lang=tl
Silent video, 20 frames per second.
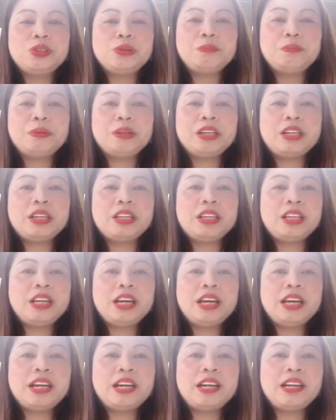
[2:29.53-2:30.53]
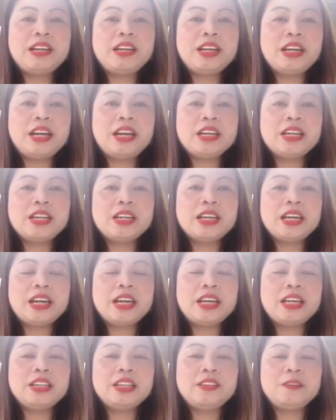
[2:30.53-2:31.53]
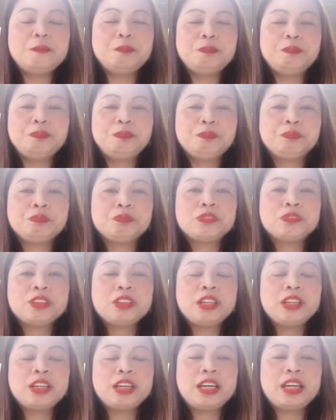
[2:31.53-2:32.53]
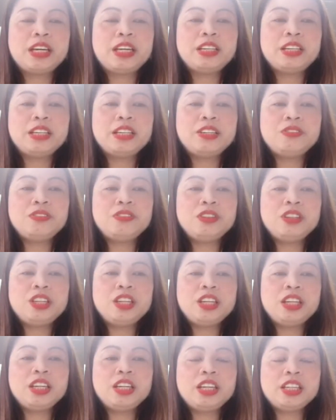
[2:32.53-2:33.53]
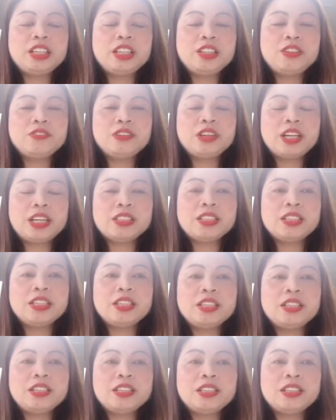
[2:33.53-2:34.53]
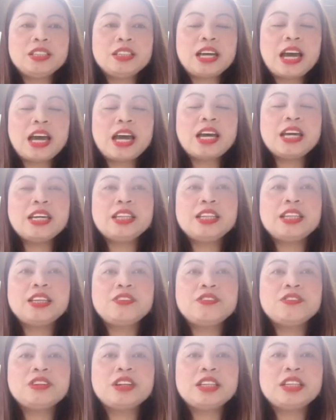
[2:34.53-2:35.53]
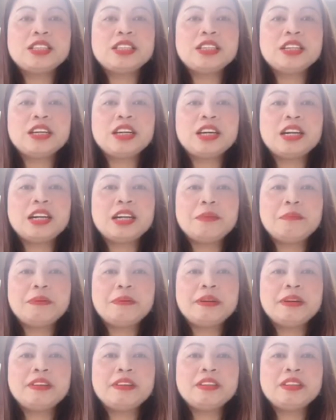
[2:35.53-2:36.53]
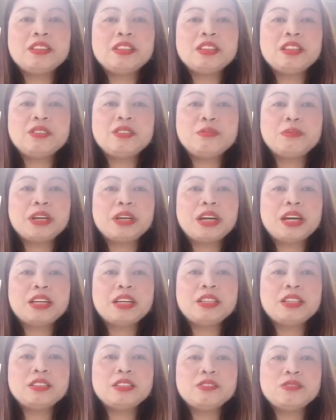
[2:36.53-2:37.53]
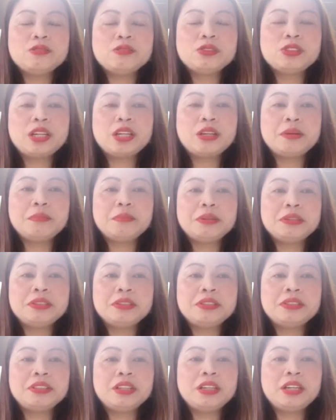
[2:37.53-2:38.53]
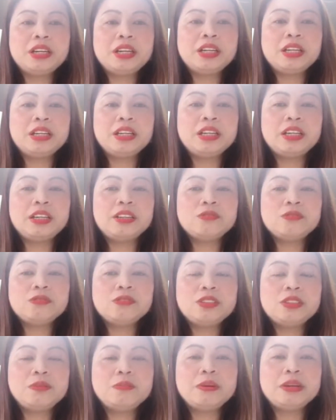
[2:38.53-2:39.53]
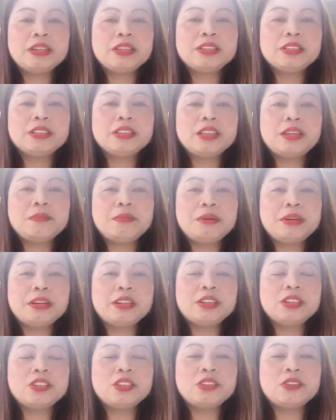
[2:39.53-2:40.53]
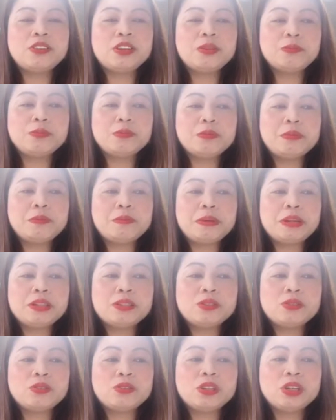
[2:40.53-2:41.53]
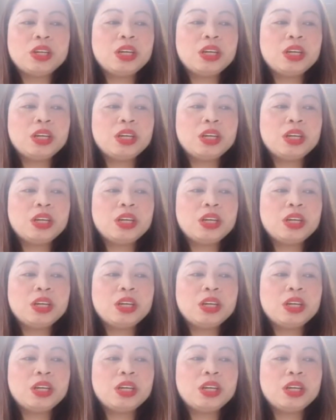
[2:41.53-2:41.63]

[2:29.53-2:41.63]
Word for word: pag hindi halal yan, kahit kahit ano, hindi kahit anong klasing kahit anong klasing karne pa yan, hindi sila kumakain kung sa labas nila inano, ibang sa ibang restaurant pumapasok.